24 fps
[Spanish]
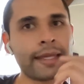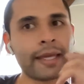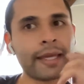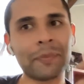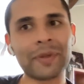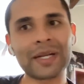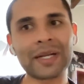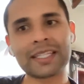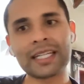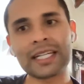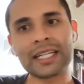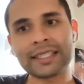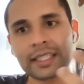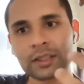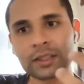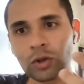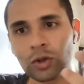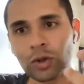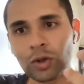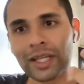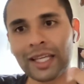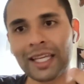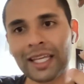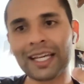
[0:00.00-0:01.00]
Y aparte de la
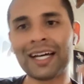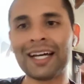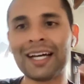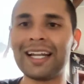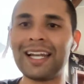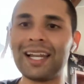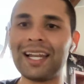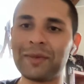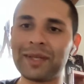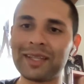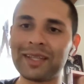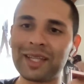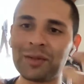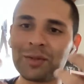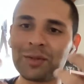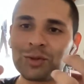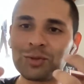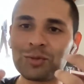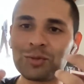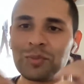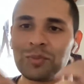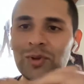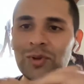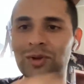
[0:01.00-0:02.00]
tecnología, le
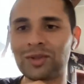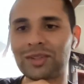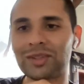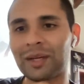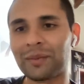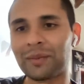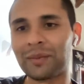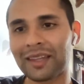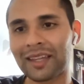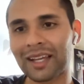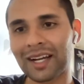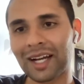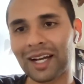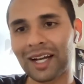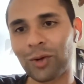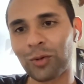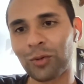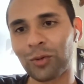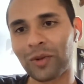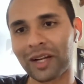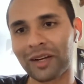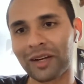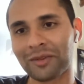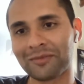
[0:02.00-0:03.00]
metimos un poco también de
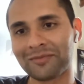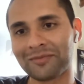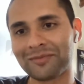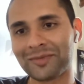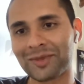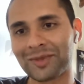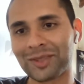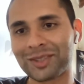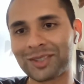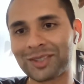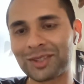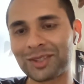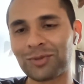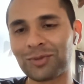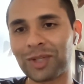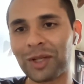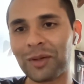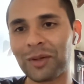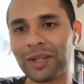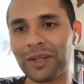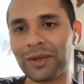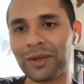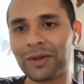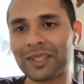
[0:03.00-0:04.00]
calor humano. Entonces es un
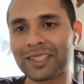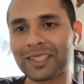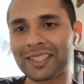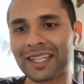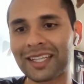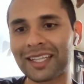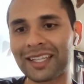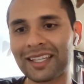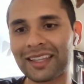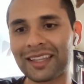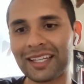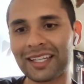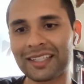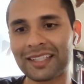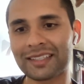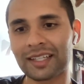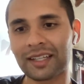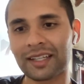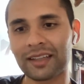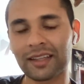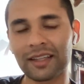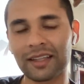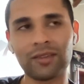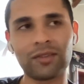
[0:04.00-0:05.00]
híbrido bastante
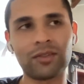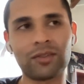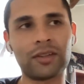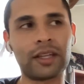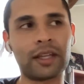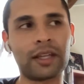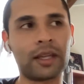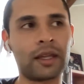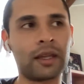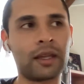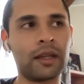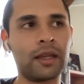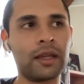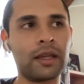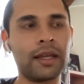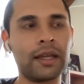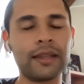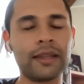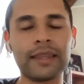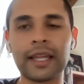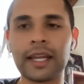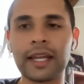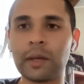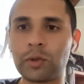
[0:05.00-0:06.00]
interesante en donde
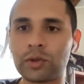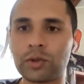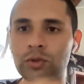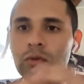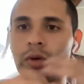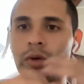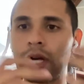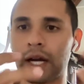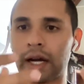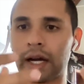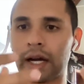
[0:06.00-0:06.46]
tenemos un